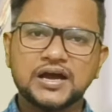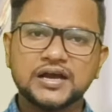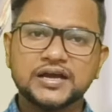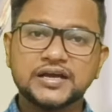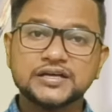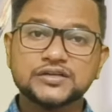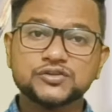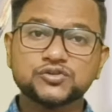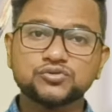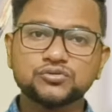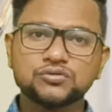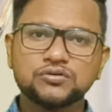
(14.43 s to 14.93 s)

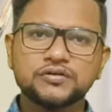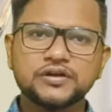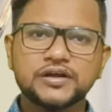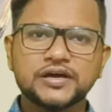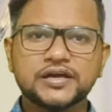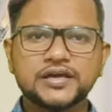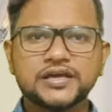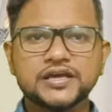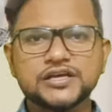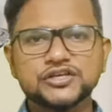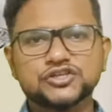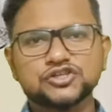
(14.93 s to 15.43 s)
আগের
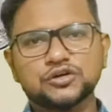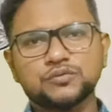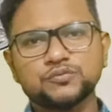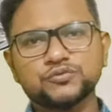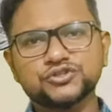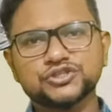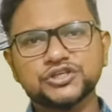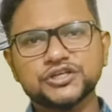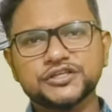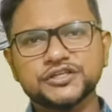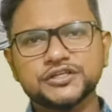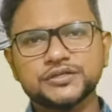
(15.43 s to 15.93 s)
তুলনায় এই
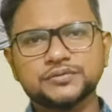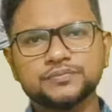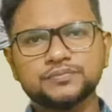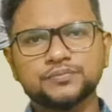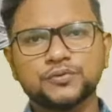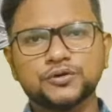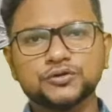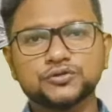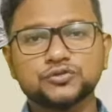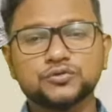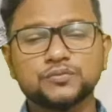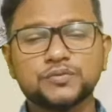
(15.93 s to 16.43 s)
সমস্যাটি
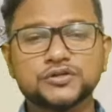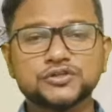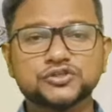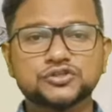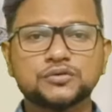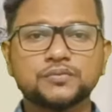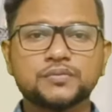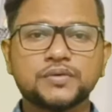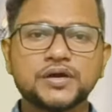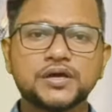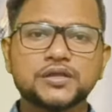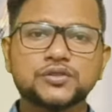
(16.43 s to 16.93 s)
বর্তমান
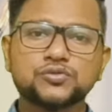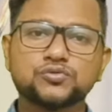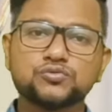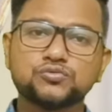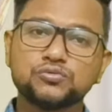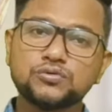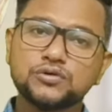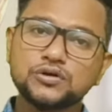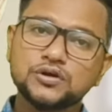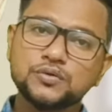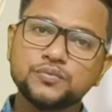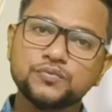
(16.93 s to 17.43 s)
সময়ে
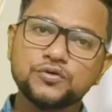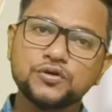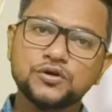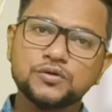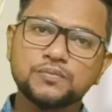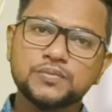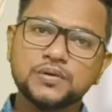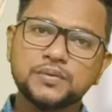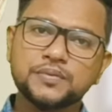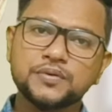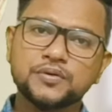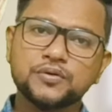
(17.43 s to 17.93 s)

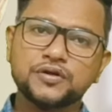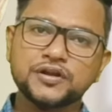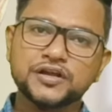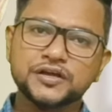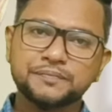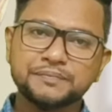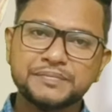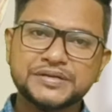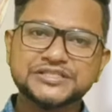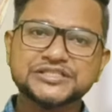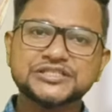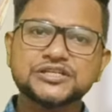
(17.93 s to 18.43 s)
তুলনামূলকভাবে অনেক
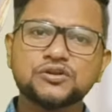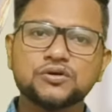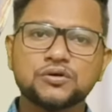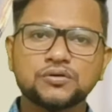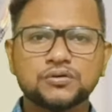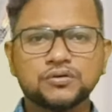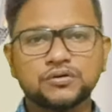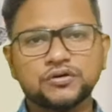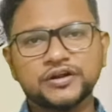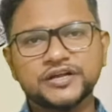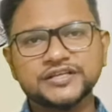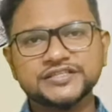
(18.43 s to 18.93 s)
বেশি
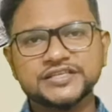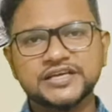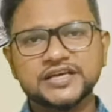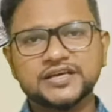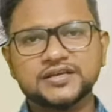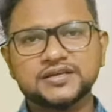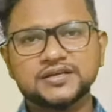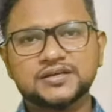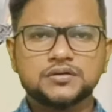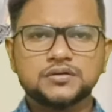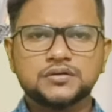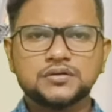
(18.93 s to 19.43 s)
লক্ষ্য করা যায়